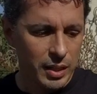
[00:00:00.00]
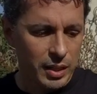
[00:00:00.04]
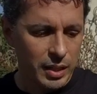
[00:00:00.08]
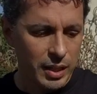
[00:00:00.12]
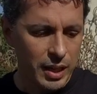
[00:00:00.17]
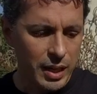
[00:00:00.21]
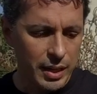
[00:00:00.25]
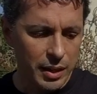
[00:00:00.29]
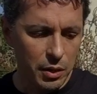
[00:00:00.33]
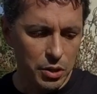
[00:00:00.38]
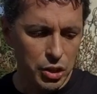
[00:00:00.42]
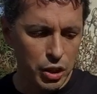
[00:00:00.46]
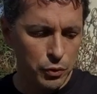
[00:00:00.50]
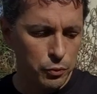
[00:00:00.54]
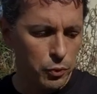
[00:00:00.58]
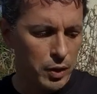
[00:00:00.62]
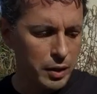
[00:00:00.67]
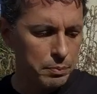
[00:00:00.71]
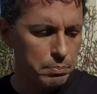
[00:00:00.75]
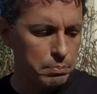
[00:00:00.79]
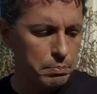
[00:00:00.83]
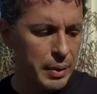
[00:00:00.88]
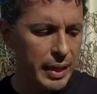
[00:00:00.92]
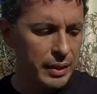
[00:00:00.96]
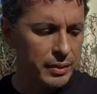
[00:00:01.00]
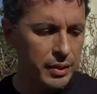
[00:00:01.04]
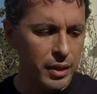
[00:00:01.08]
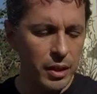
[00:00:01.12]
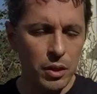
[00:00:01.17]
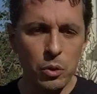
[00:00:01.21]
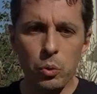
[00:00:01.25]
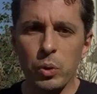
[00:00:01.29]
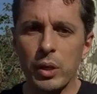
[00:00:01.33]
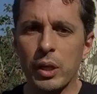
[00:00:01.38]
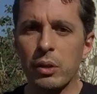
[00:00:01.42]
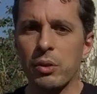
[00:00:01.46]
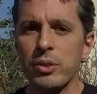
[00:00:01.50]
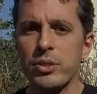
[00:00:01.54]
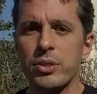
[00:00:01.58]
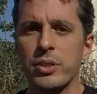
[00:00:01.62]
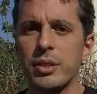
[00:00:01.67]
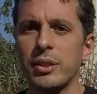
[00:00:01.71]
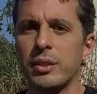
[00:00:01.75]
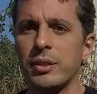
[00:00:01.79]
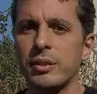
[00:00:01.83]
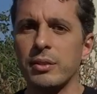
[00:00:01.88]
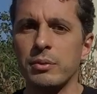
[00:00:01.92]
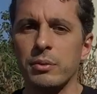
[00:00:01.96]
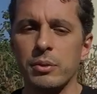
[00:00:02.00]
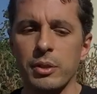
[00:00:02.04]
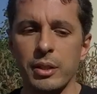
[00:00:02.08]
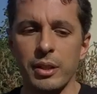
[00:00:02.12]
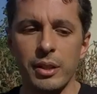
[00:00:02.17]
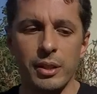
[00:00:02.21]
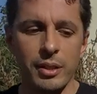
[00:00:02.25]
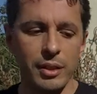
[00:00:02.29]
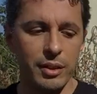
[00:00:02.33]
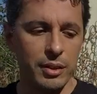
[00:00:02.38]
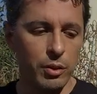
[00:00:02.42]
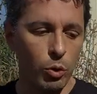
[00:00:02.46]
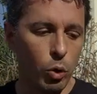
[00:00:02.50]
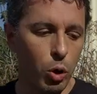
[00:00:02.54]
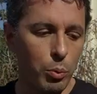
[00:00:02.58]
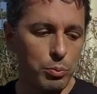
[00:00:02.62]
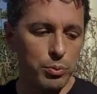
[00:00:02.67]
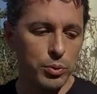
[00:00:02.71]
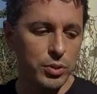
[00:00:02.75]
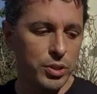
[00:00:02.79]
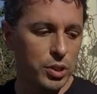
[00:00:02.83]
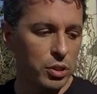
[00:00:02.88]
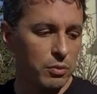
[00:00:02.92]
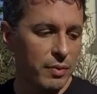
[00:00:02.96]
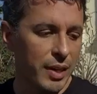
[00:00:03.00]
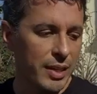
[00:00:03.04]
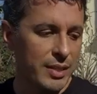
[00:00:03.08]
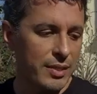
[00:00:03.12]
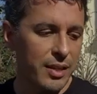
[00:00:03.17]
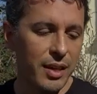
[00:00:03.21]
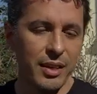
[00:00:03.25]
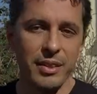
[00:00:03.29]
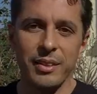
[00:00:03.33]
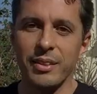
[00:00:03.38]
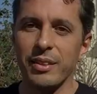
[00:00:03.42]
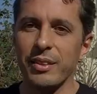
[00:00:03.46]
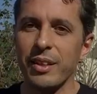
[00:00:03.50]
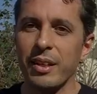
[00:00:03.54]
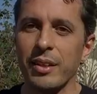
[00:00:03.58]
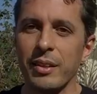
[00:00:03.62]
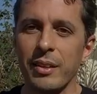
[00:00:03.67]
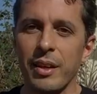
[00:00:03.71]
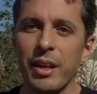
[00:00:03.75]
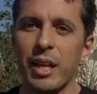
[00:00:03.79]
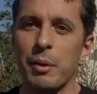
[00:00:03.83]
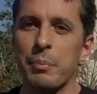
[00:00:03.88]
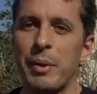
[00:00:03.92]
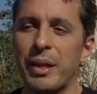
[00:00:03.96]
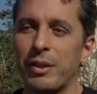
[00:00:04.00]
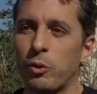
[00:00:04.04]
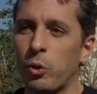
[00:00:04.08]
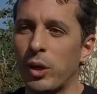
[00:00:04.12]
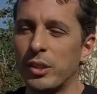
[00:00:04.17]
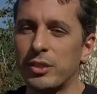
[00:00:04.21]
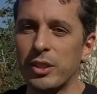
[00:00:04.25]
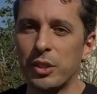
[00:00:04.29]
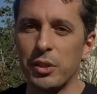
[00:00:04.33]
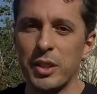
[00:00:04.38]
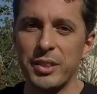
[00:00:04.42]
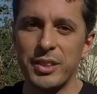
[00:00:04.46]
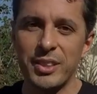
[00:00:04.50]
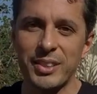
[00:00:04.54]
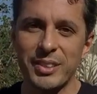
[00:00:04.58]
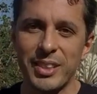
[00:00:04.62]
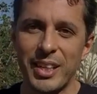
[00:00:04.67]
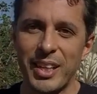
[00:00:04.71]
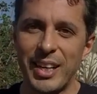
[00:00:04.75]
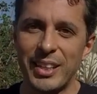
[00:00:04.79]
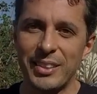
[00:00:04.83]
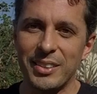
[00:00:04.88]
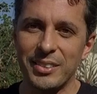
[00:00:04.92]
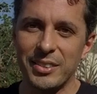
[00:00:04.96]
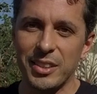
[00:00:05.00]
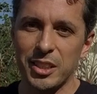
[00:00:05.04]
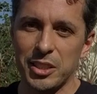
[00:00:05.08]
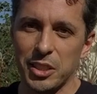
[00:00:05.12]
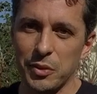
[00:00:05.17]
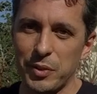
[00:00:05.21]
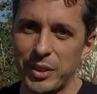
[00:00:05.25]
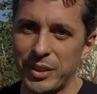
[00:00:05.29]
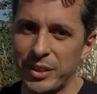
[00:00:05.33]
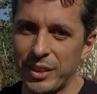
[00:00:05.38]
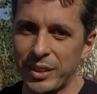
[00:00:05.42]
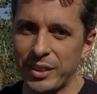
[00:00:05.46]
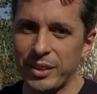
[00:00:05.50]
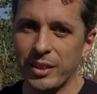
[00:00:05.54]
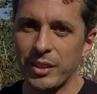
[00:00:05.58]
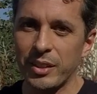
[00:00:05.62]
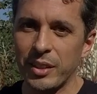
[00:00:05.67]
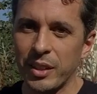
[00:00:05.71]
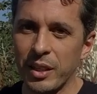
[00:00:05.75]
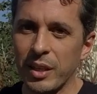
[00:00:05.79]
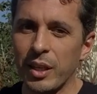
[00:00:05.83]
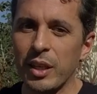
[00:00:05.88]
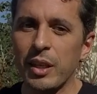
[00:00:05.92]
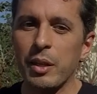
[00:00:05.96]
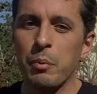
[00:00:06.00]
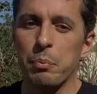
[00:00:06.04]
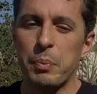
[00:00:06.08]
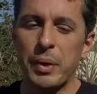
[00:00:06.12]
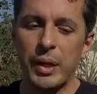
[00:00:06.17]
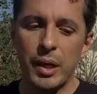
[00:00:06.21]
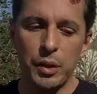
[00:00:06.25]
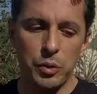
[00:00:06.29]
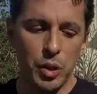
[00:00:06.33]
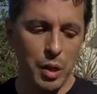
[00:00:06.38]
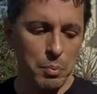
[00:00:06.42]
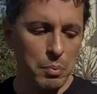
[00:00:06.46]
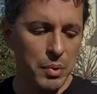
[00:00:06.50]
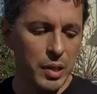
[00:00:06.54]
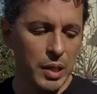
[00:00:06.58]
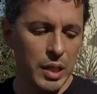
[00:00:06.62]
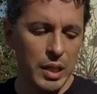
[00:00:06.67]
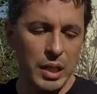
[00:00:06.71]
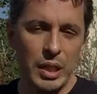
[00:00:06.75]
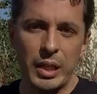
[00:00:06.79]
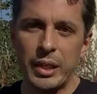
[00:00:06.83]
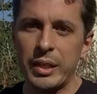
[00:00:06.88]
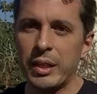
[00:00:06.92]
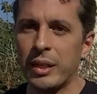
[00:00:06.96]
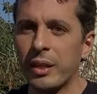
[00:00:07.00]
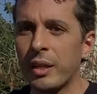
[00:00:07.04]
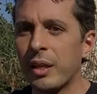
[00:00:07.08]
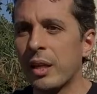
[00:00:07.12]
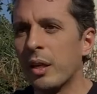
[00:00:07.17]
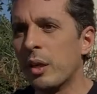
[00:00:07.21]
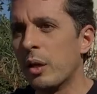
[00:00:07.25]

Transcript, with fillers: Cara, acho que foi bem tranquilo, assim. É, uhum. É, óbvio, você não vai sair arrebentando, cortando as estradas, né? Você vai ter que pegar Pegado. a manha.